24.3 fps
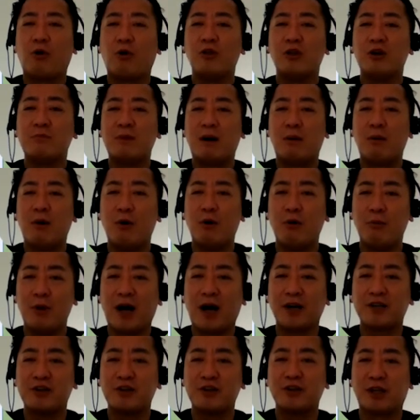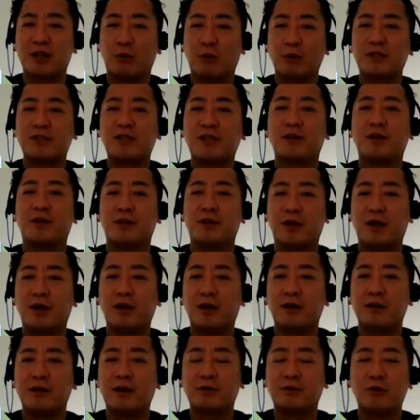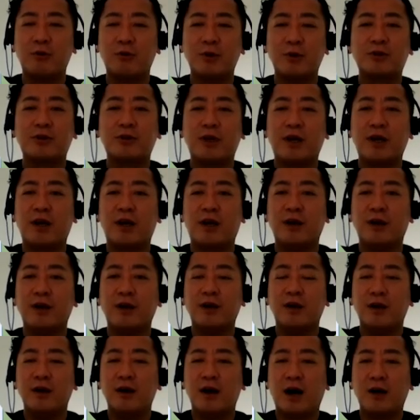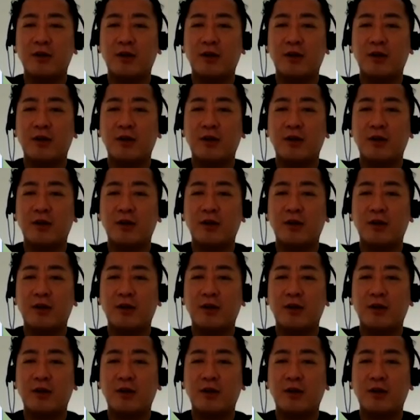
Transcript: このまま馬走るなと思ってたんだよね、はい、だからそう思って、はい、